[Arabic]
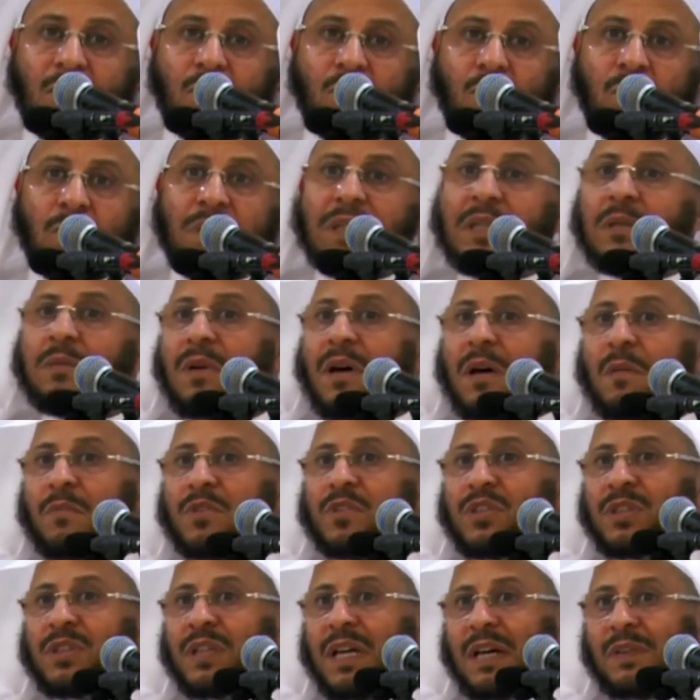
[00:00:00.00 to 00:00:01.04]
والإمام
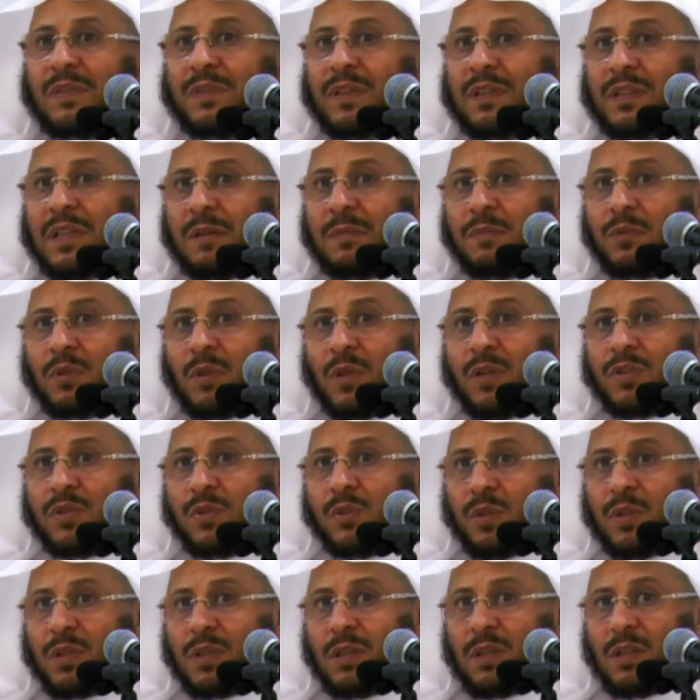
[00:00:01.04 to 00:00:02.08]
الشافعي رحمة الله
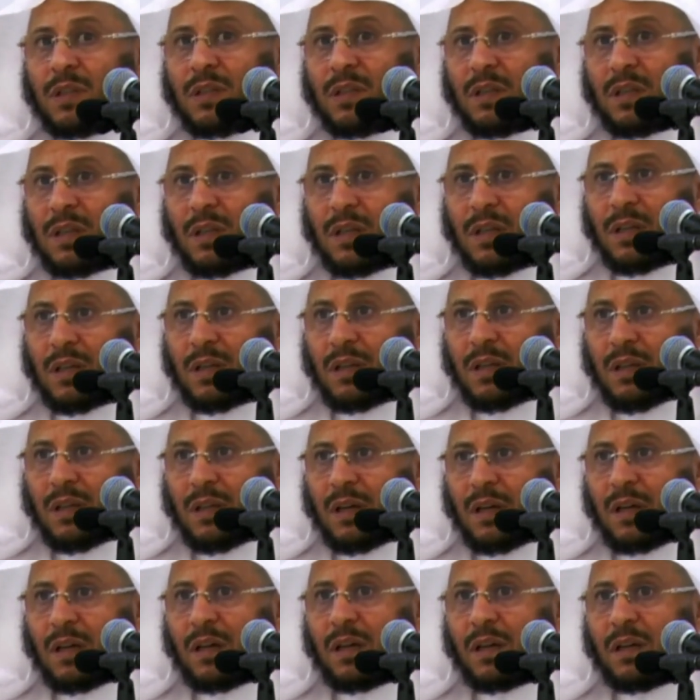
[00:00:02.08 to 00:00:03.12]
سئل
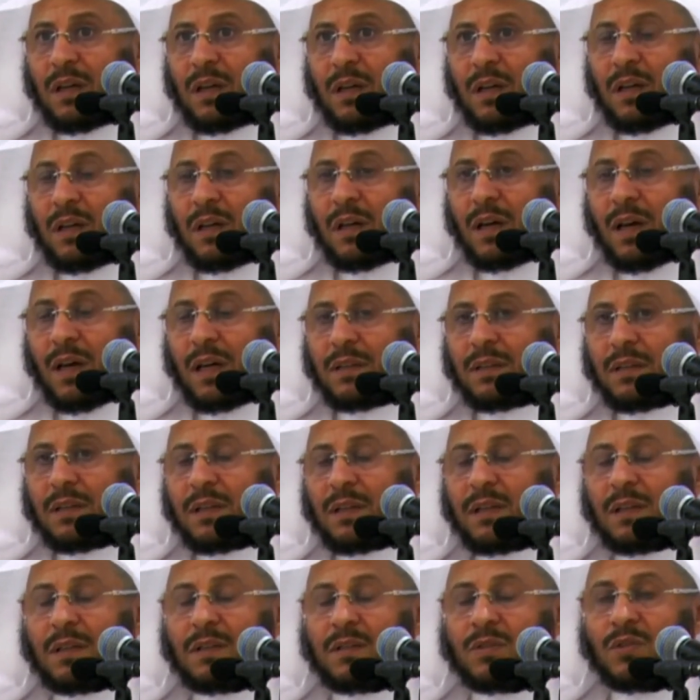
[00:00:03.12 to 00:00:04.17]
آه، عن
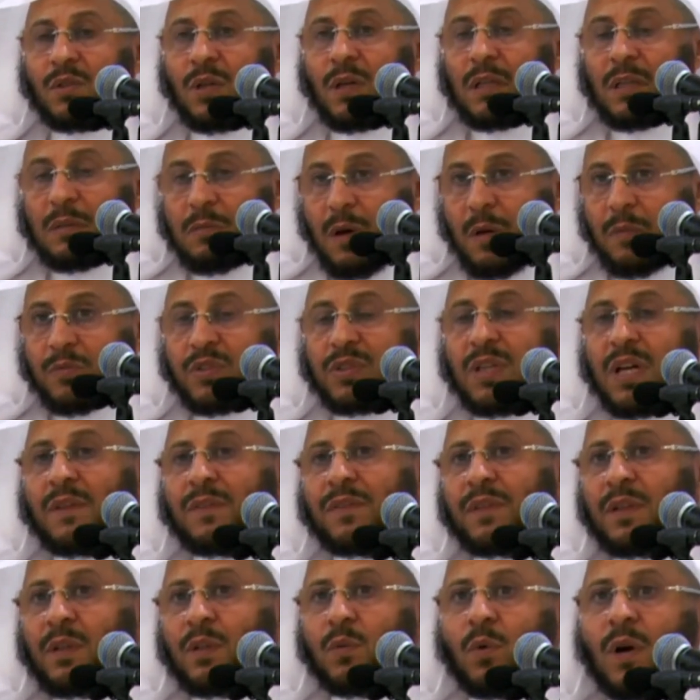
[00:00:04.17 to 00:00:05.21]
الإمام
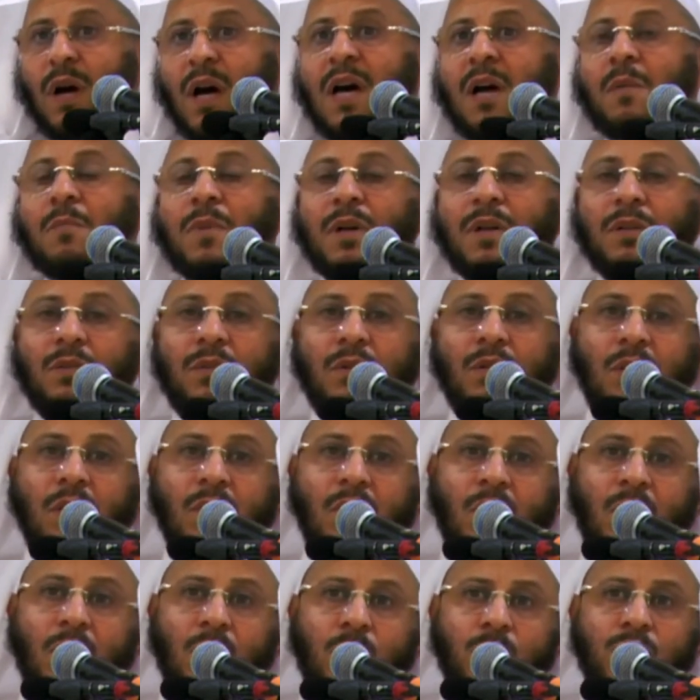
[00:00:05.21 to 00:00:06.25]
الشافعي وأحمد
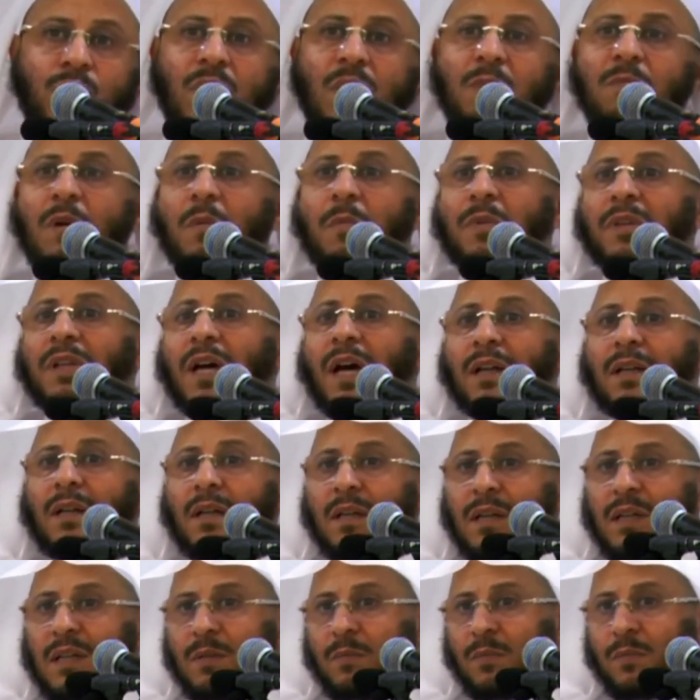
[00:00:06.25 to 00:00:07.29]
وجمع من أهل
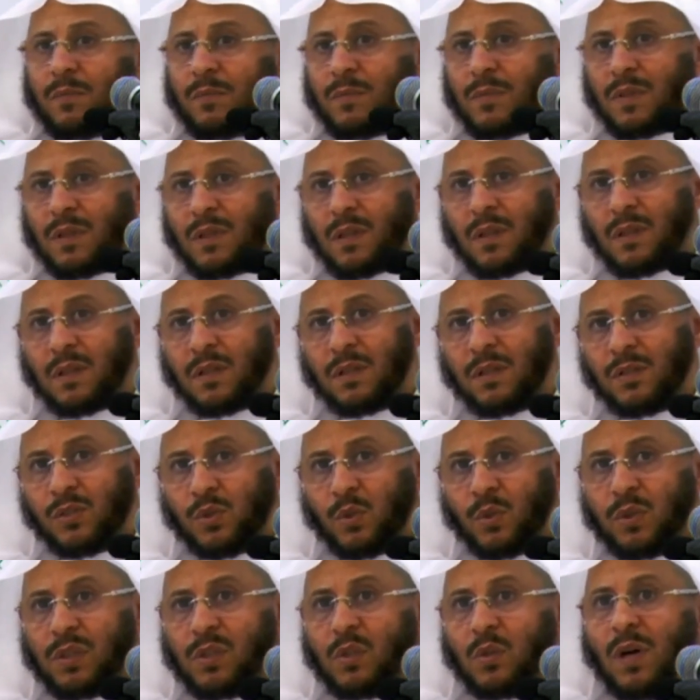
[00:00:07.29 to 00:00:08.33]
العلم
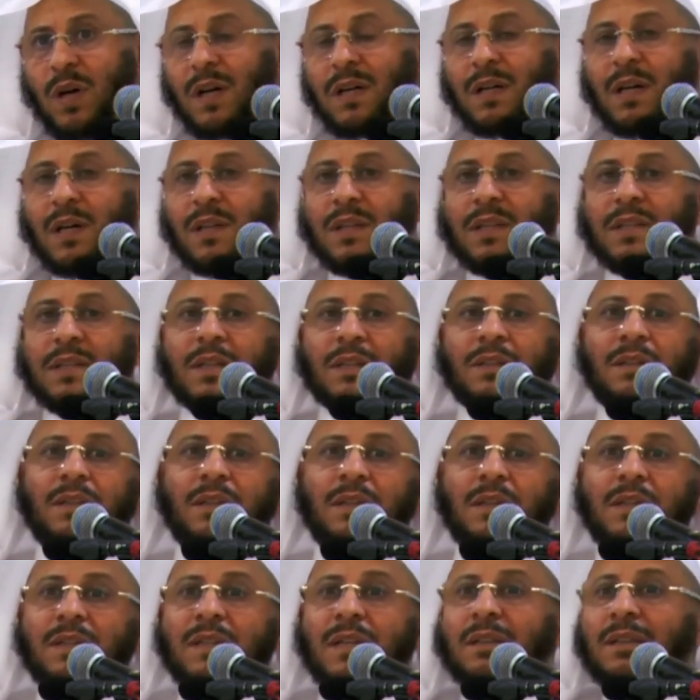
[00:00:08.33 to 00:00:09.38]
سئلوا عن قضية
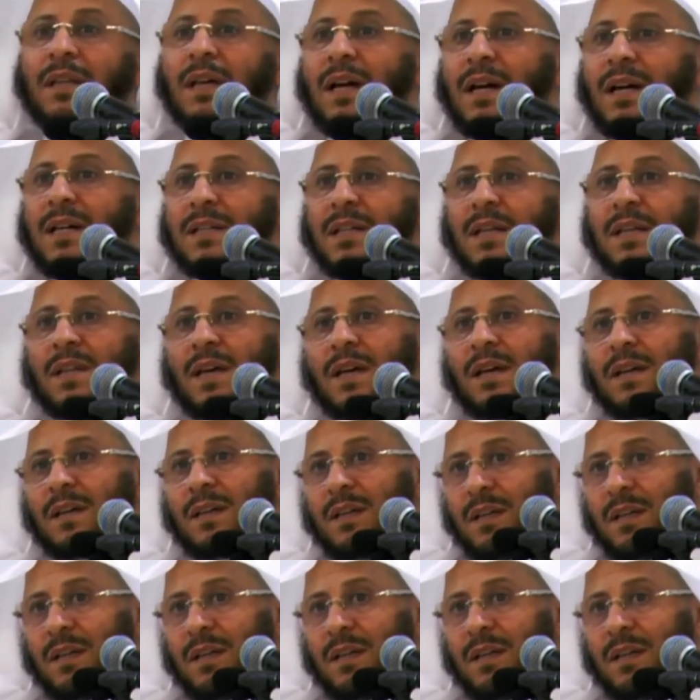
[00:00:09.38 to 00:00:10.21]
إذا تعارض آه،